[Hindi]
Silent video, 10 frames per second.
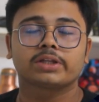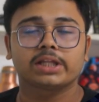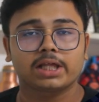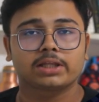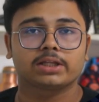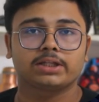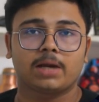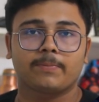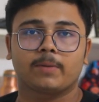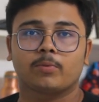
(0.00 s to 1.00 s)
उसके साथ साथ
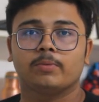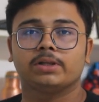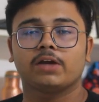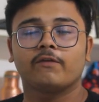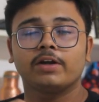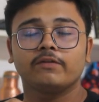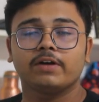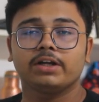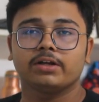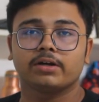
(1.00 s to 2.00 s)
यहाँ पे आपको मिलता है 120
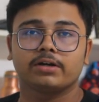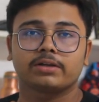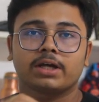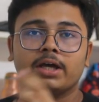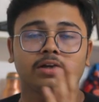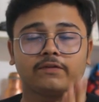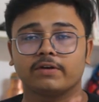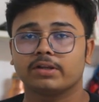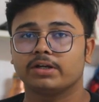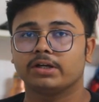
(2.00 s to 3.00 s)
ट्वेंटी का
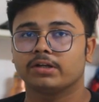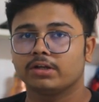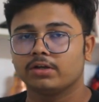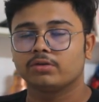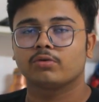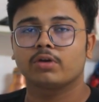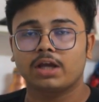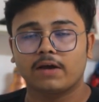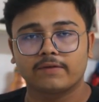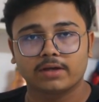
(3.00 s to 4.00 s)
रिफ्रेश रेट जो कि
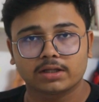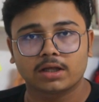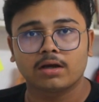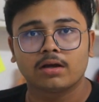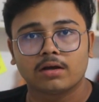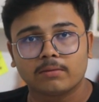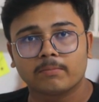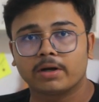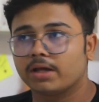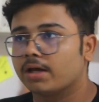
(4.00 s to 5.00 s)
काफ़ी ज़्यादा
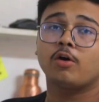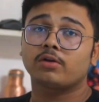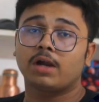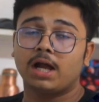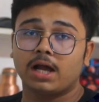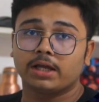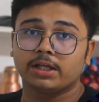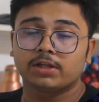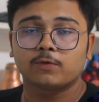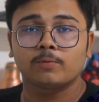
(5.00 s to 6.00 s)
बढ़िया और हाँ
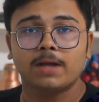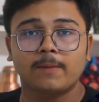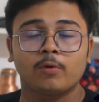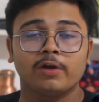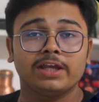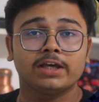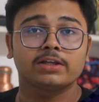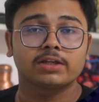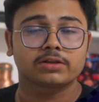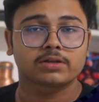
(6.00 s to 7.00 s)
इस फ़ोन में आपको
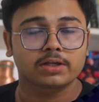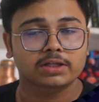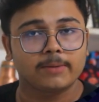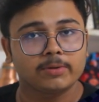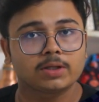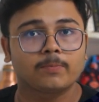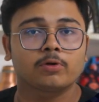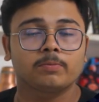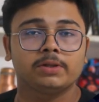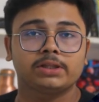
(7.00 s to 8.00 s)
एयर जेस्टर्स का भी
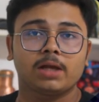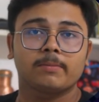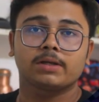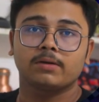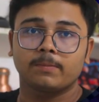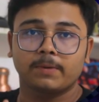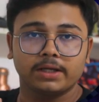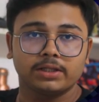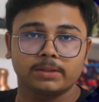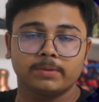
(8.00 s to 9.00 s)
सपोर्ट मिलता है मतलब आप
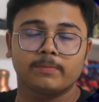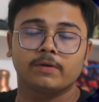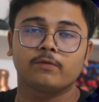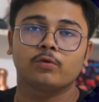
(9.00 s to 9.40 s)
कहीं से भी अपने